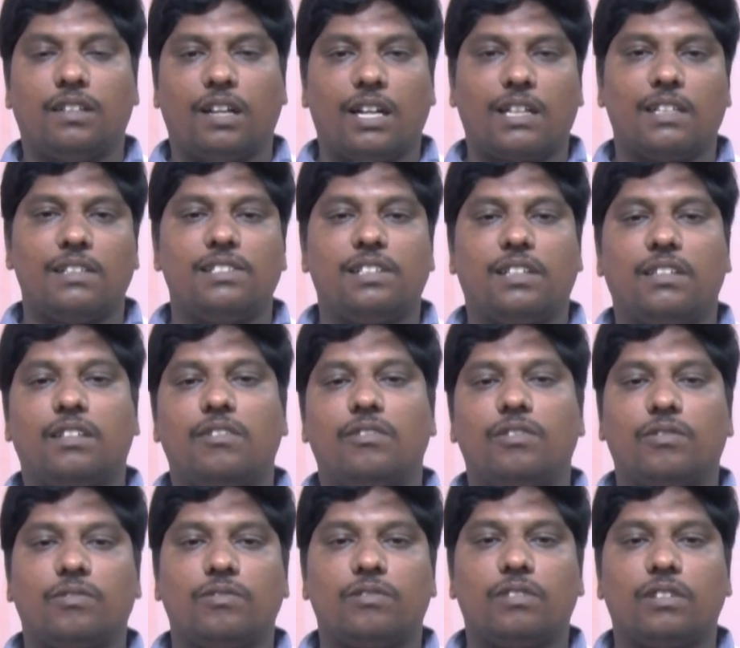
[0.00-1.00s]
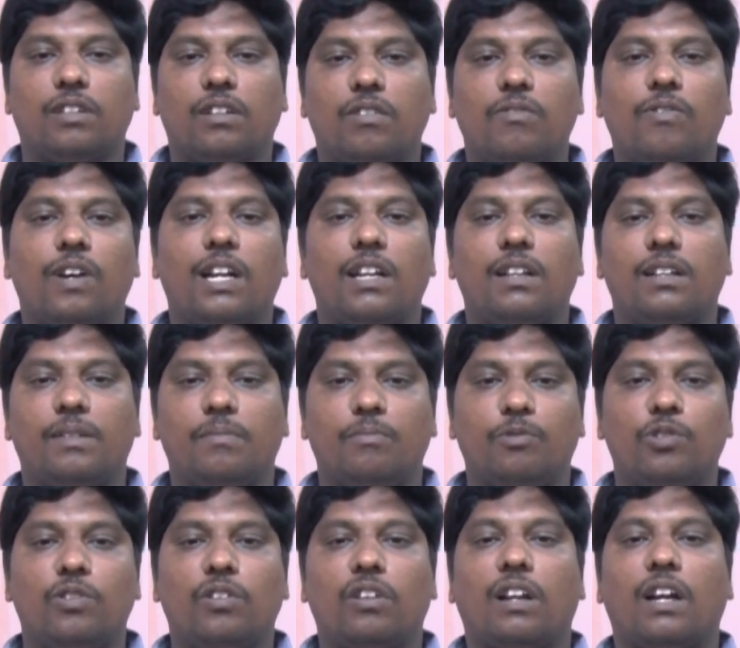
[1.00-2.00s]
దాఖలు చేద్దాం అనుకుంటున్నారో వాళ్ళని
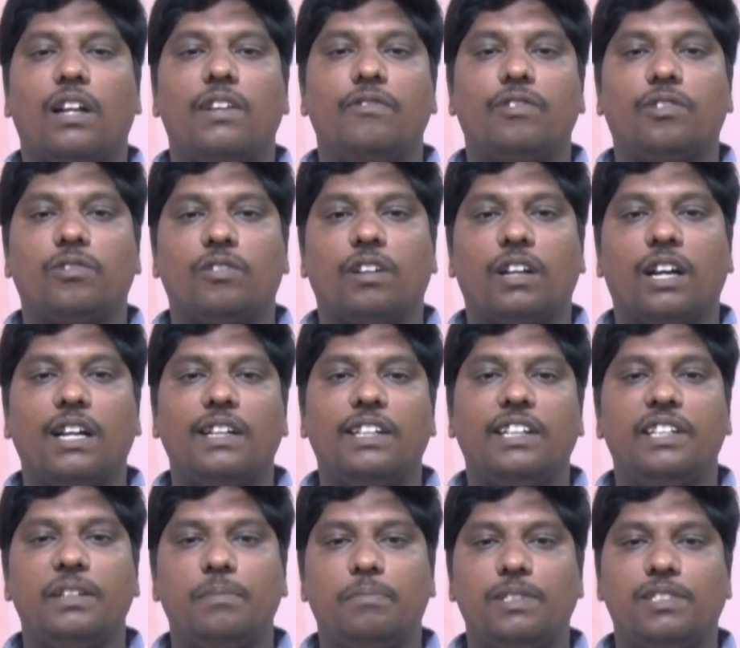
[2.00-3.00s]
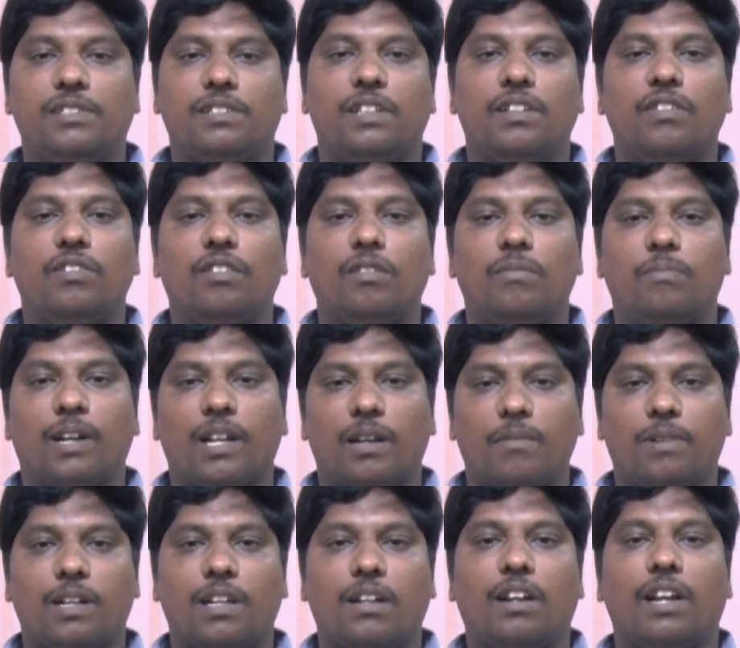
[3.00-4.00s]
ముందుకు రానివ్వకుండా టీడీపీ శ్రేణుల్లో
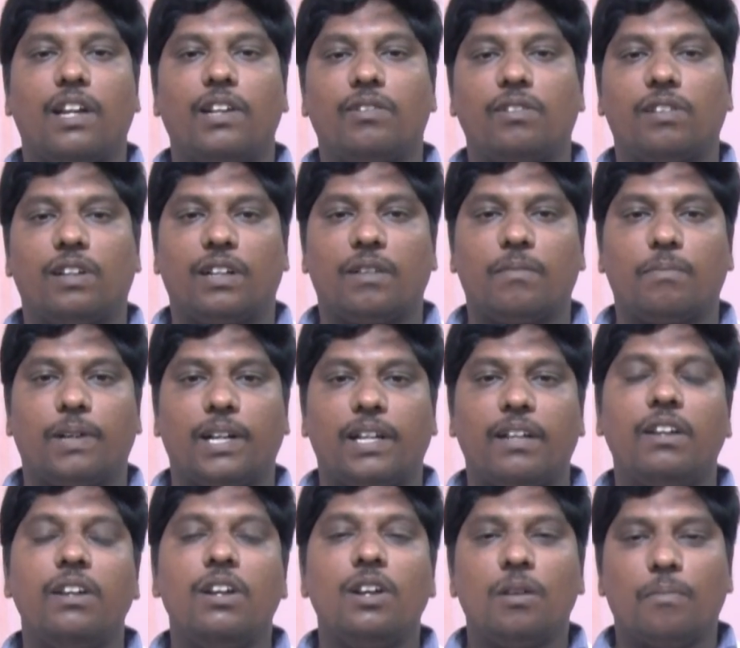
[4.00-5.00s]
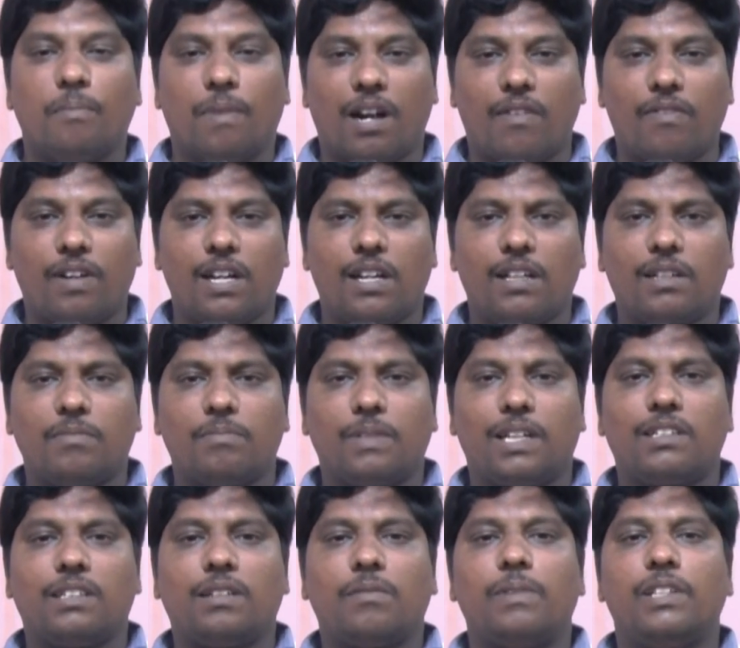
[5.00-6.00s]
బడాబడా నాయకులు అడ్డం పడి మా వాళ్ళకి
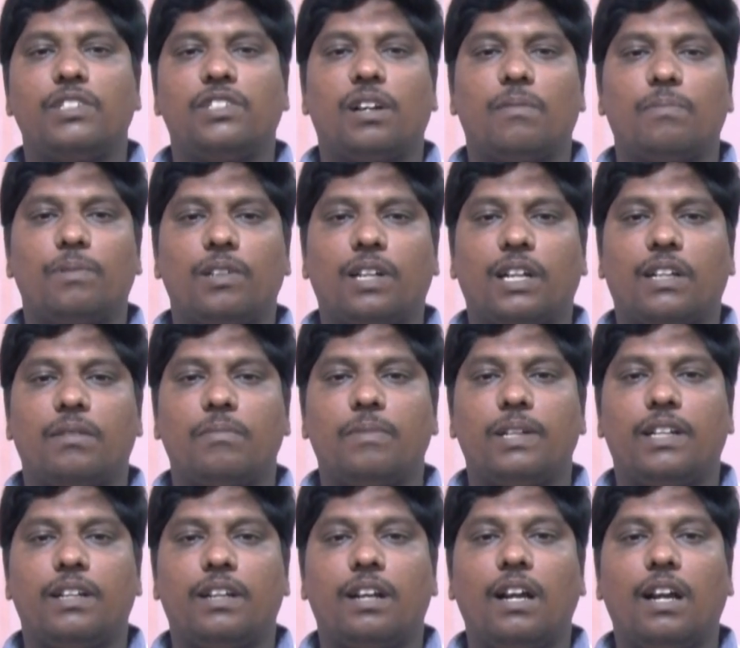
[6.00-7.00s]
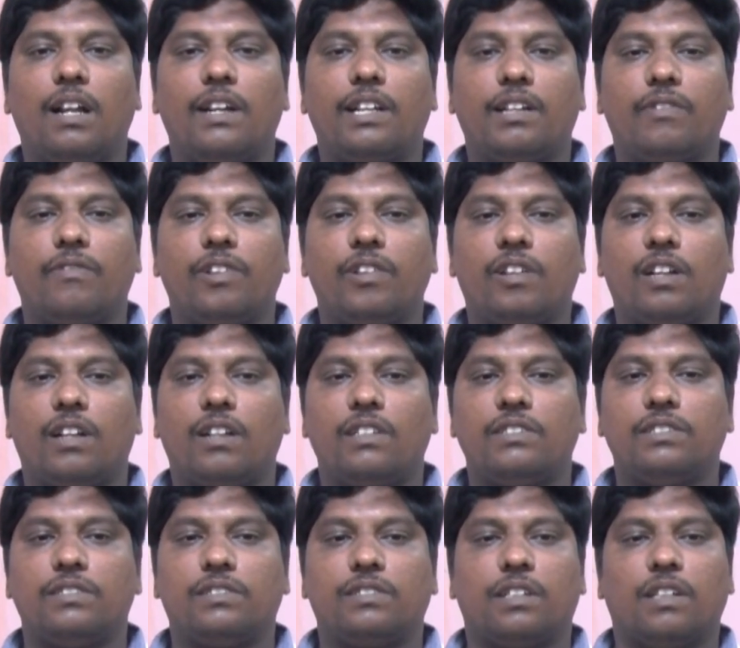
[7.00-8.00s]
మాత్రమే షాపులు కట్టబెట్టేలా అనేక వ్యూహాలు
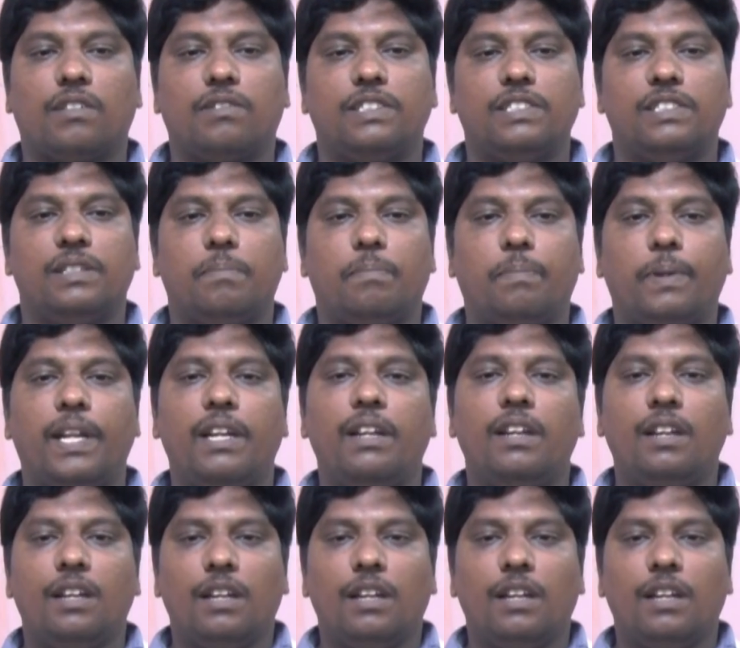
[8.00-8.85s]
రచిస్తున్నామని చెప్పి